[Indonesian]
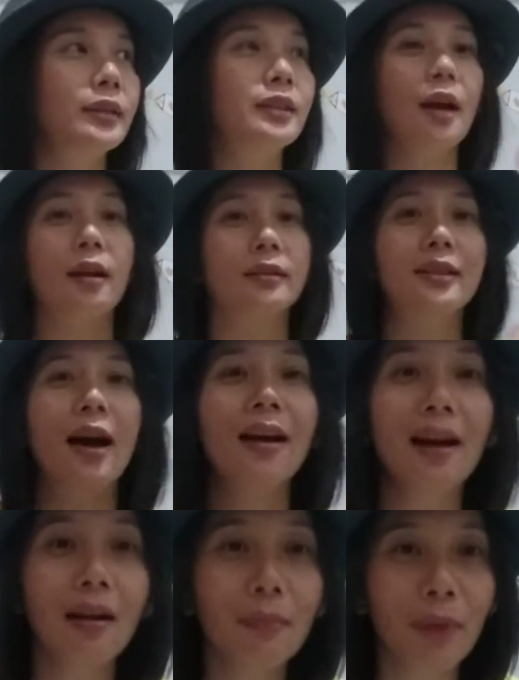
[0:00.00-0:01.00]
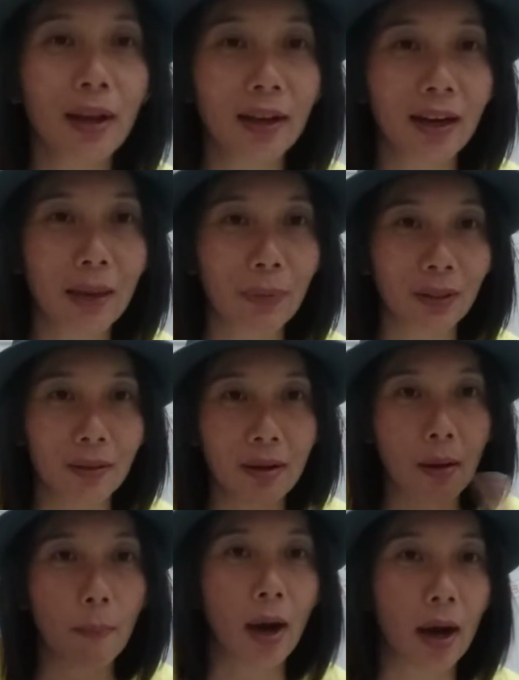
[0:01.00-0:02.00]
Jarang-jarang mereka dapat
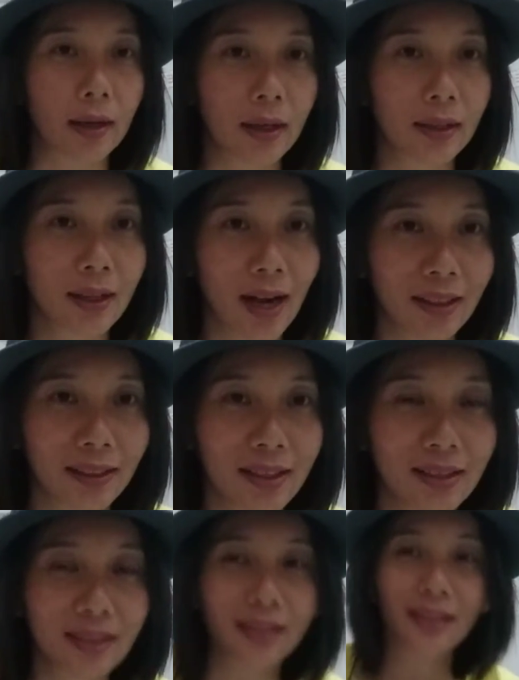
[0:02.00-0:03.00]
makanan gratis.